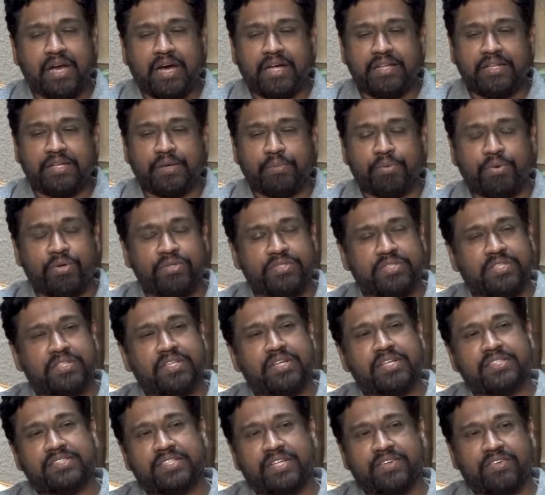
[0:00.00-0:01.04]
அதுக்கப்புறம்
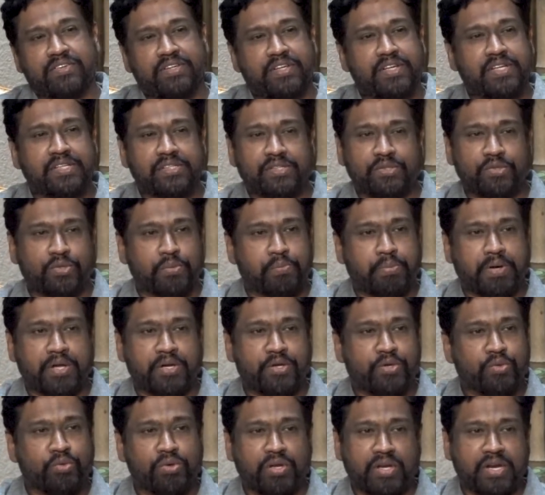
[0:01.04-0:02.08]
சந்தான சார் தில்லுக்கு டூ பார்ட்
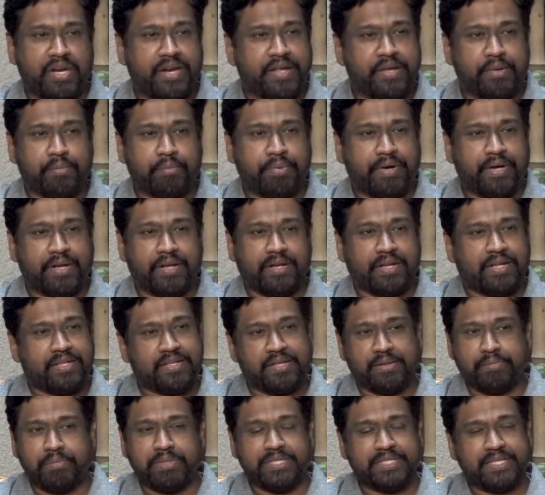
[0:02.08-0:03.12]
டூவில் நடிக்க போயிட்டார்
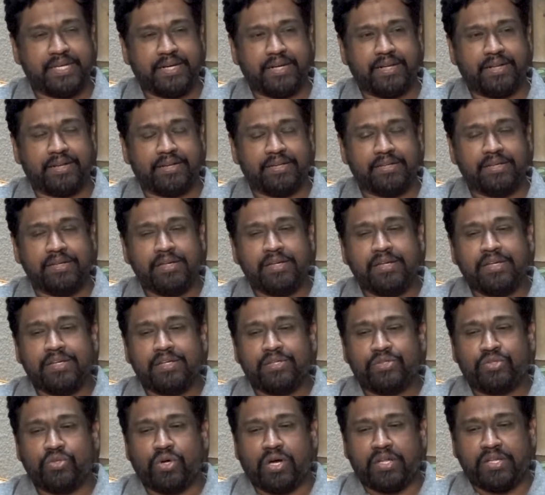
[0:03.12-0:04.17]
அதில் பிஸி ஆகிட்டார்
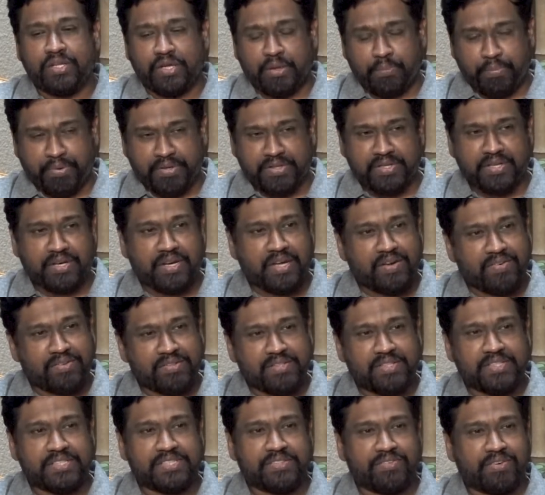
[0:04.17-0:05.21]
ஸோ அதுக்கப்புறம் தான் நான்
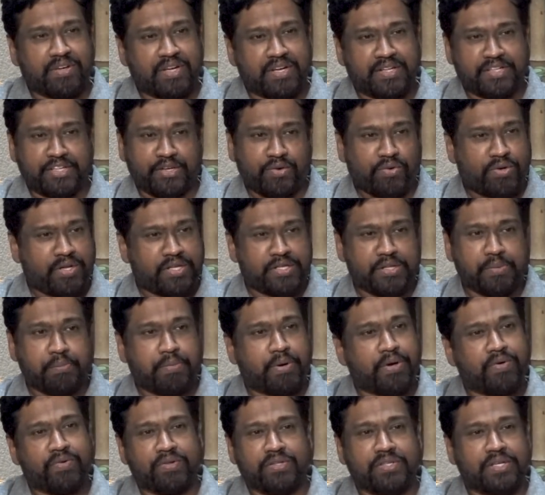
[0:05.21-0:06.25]
வந்து சிவகார்த்தியனோட இந்த
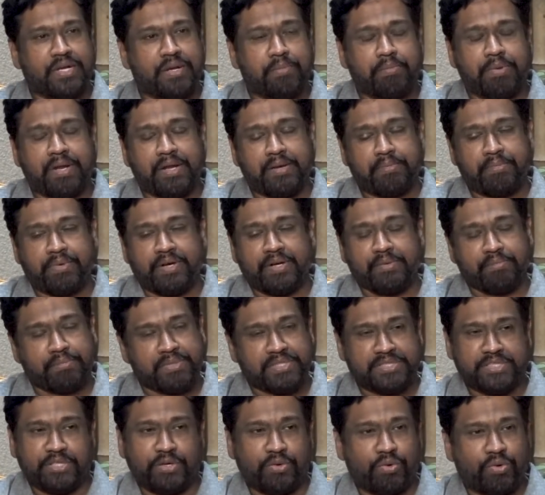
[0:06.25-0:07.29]
படம் வந்து நான் பிளான் பண்ணேன்
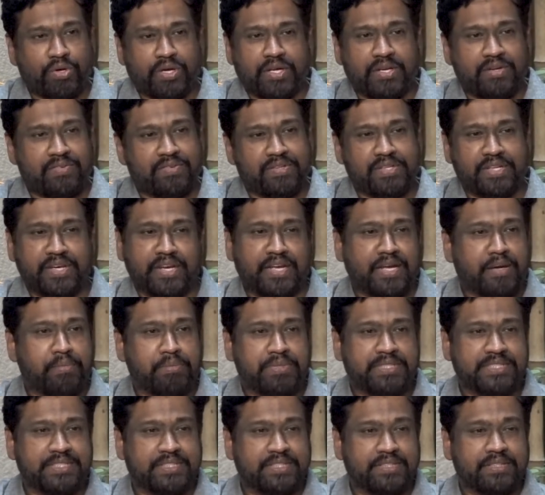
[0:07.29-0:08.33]
மிஸ்டர் லோக்கல் வந்து எனக்கு
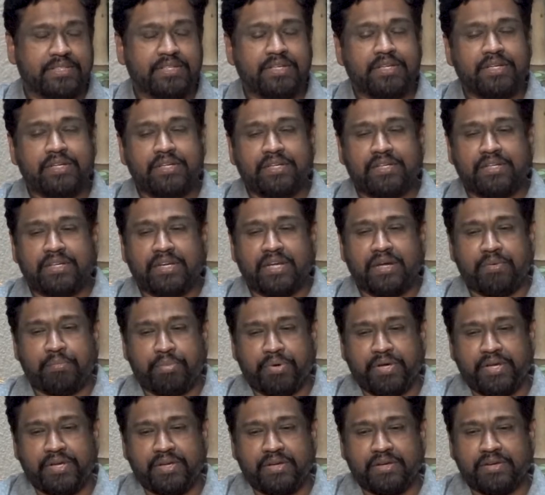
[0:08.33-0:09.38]
அமைஞ்சது நான்
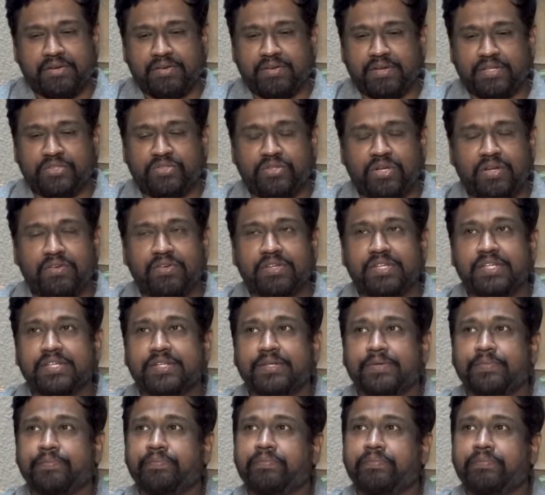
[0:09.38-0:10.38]
போய் ஆக்சுவலாக வந்து